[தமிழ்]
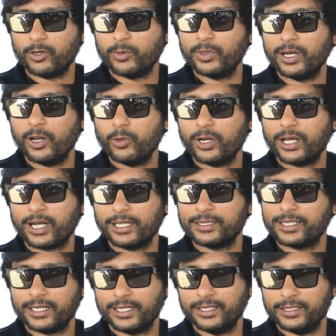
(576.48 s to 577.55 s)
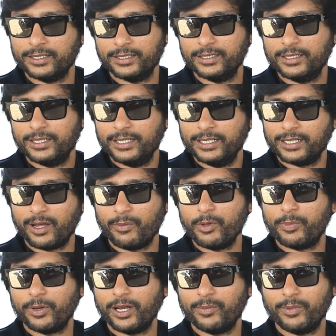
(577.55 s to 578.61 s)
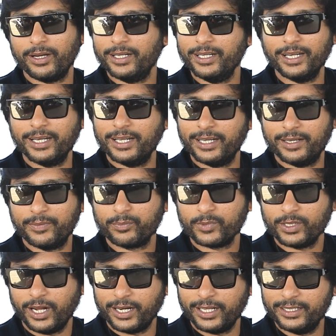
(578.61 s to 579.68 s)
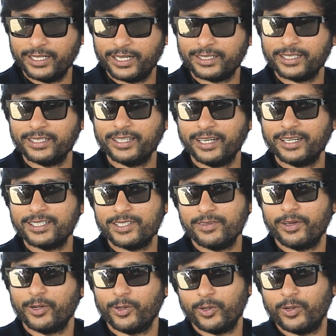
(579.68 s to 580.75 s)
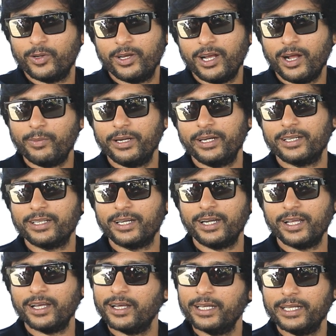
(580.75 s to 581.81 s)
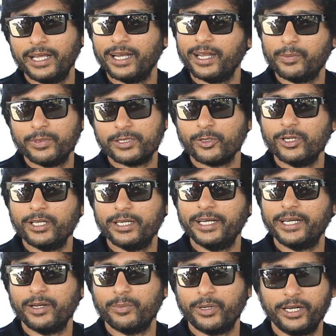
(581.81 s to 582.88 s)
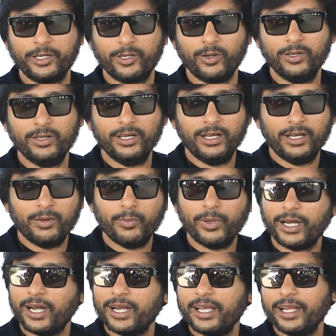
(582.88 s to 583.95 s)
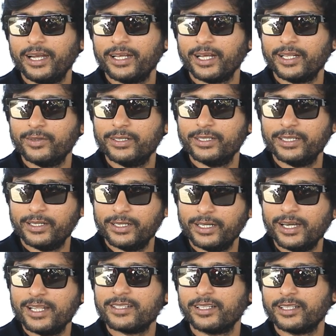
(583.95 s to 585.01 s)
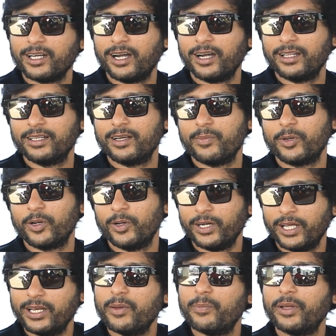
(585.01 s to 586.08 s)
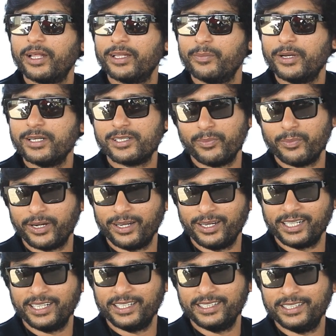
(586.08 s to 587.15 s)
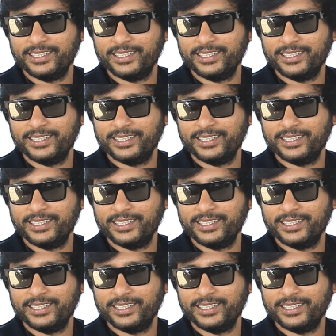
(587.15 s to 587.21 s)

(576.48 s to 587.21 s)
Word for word: நான் ரொம்ப லவுடாக கத்துறேன் இதை கம்மி பண்ணலாமா இல்லை இல்லை ஆனால் இந்த இடத்துக்கு இந்த எனர்ஜி வேணும் அப்படின்றதுனால எல்லாருமே சொல்லி ரீட்டைன் பண்ணிக்கிட்டோம் பட் ஆனால் எனக்கு அது வந்து ரிலீஸ் அதுக்கு ஆனதுக்கப்புறம் நிறைய பேர் அதை மென்ஷன் பண்ணாங்க